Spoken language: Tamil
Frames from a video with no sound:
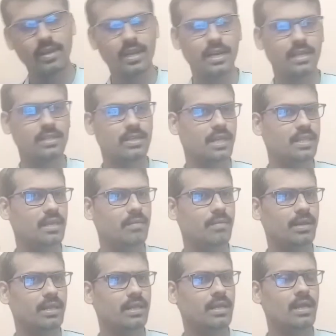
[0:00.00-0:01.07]
வேலை நடக்குது அதே
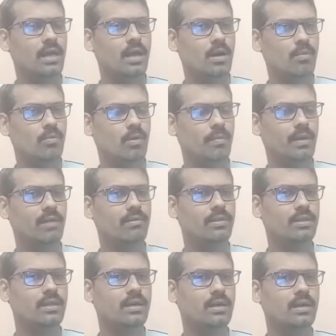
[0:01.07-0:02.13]
மாதிரி மொபைலில்
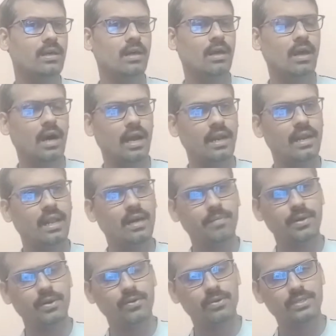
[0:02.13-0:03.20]
வந்து அன்லாக்
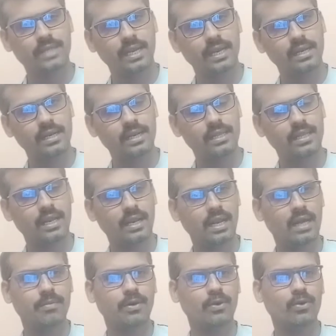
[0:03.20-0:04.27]
பண்ணிட்டோம் சைலண்ட்லேருந்து
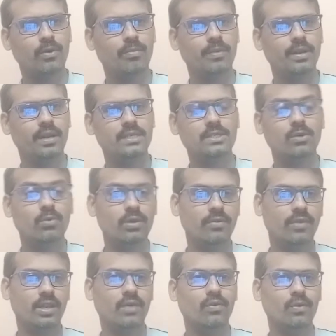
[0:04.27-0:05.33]
அன்லாக் பண்ணிட்டோம் அப்படின்னா சவுண்டு
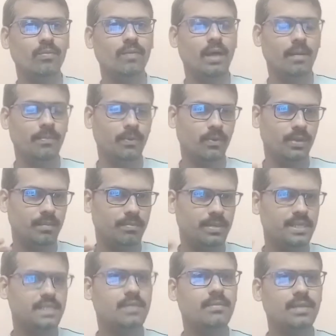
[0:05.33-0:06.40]
வெளியே வரும் அப்போது இந்த
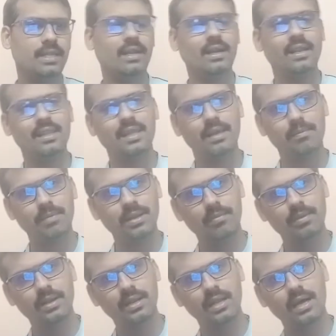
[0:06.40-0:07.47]
பீஜ மந்திரங்கிறது எப்படி
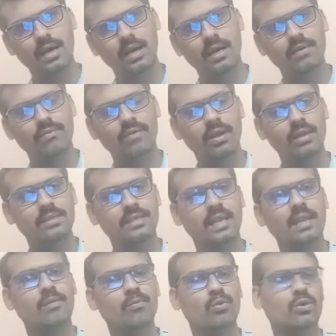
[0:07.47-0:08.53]
அப்படின்னா வை
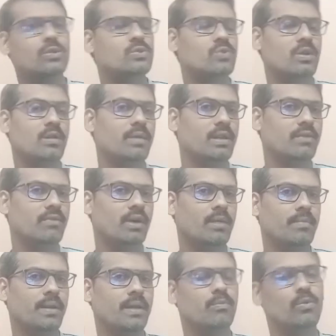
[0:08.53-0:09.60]
சைலண்ட் மோடுன்னு சொல்கிற மாதிரி
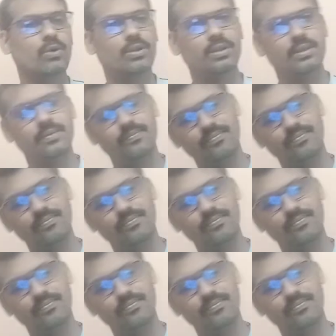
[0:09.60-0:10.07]
வைப்ரேட் மோடுது